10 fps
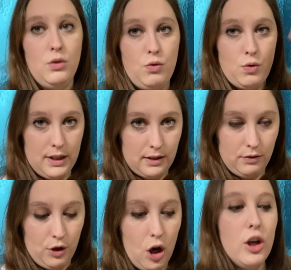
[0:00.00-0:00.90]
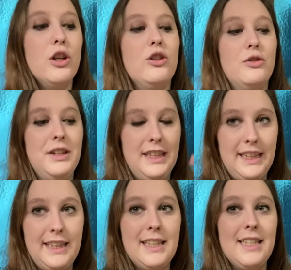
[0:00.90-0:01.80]
questo vlog lo
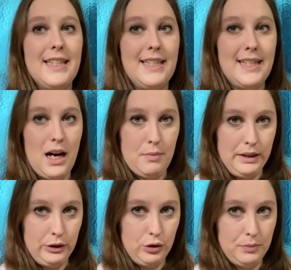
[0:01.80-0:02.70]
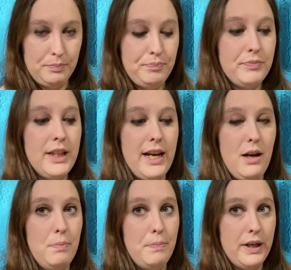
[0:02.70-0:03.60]
vedete sabato, che è
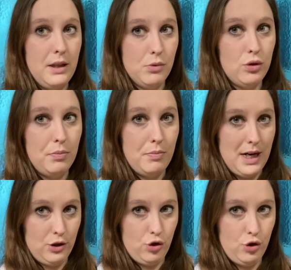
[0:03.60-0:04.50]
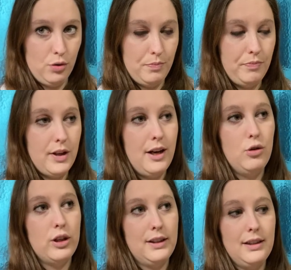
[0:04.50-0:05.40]
il primo maggio.
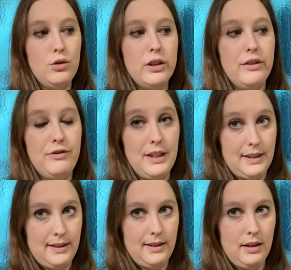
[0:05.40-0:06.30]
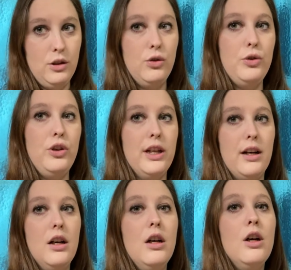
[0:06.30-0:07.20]
Allora, dato che è festa, in
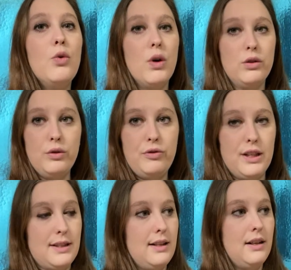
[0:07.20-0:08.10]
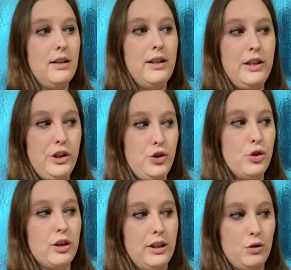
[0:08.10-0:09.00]
teoria quando è festa i
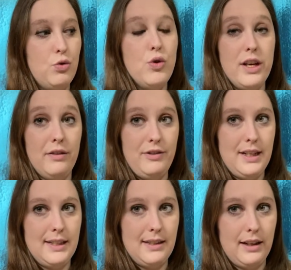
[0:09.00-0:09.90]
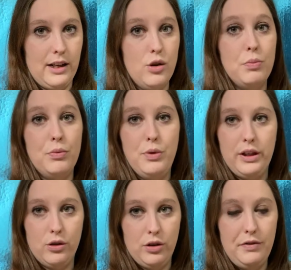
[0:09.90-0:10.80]
giorni in cui è festa che io
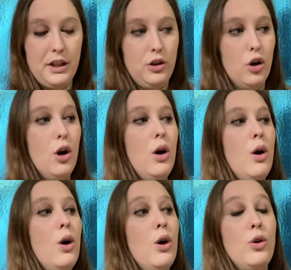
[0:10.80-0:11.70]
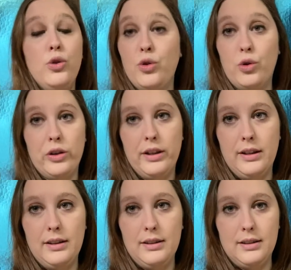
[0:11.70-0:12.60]
pubblico i video, non,
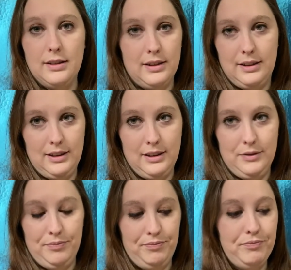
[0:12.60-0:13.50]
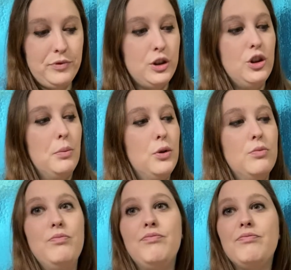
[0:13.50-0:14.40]
eh, diciamo,